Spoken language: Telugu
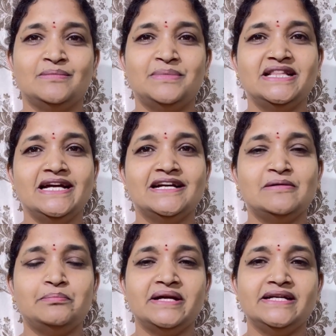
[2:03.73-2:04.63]

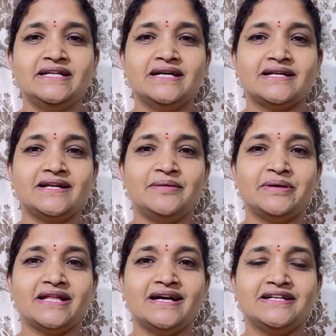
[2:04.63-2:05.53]
మధ్యాహ్నం పన్నెండు గంటల
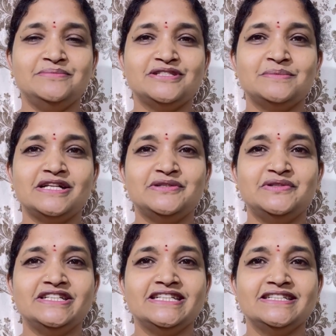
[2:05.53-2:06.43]
పదహారు నిమిషముల
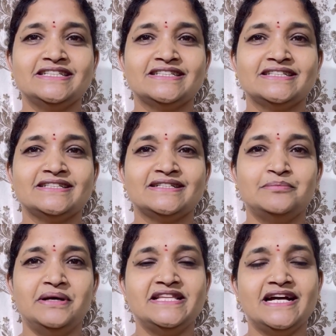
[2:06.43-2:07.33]
నుండి
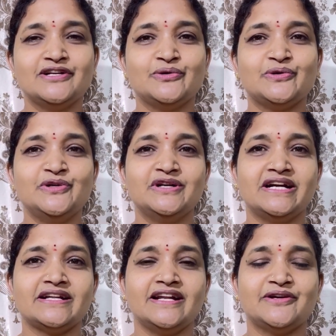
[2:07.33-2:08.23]
మధ్యాహ్నం రెండు
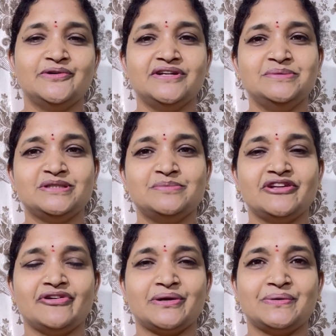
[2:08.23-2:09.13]
గంటల రెండు
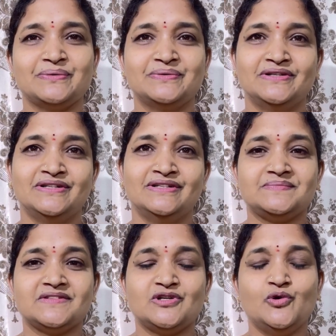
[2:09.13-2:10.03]
నిమిషముల వరకు
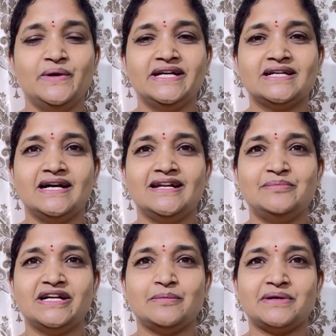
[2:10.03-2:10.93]
కువైట్
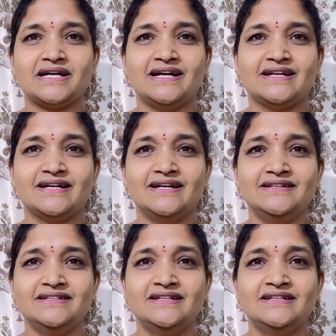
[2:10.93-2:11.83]
కాలమాన ప్రకారంగా
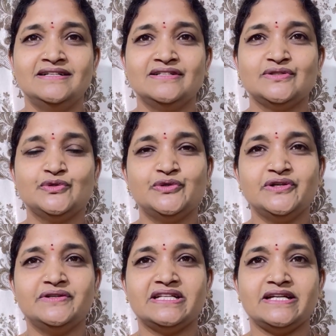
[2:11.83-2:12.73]

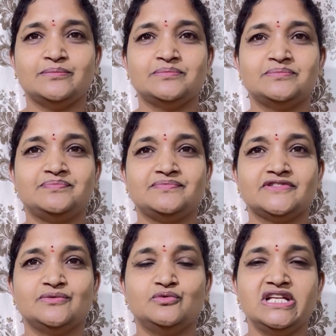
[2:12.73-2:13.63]
సూర్యోదయం
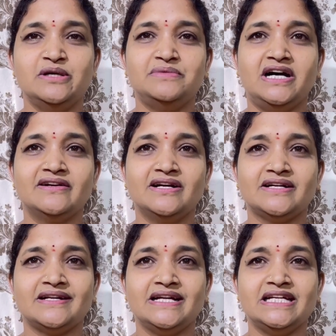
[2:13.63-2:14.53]
ఉదయం ఆరు
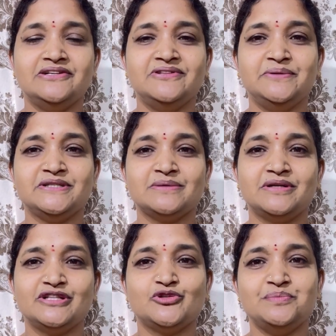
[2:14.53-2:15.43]
గంటల ఎనిమిది
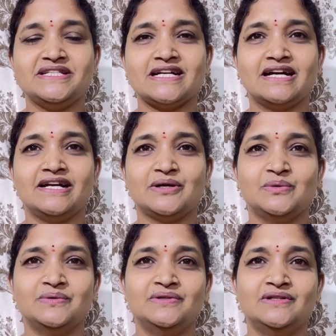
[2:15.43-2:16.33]
నిమిషముల తొమ్మిది సెకండ్లకు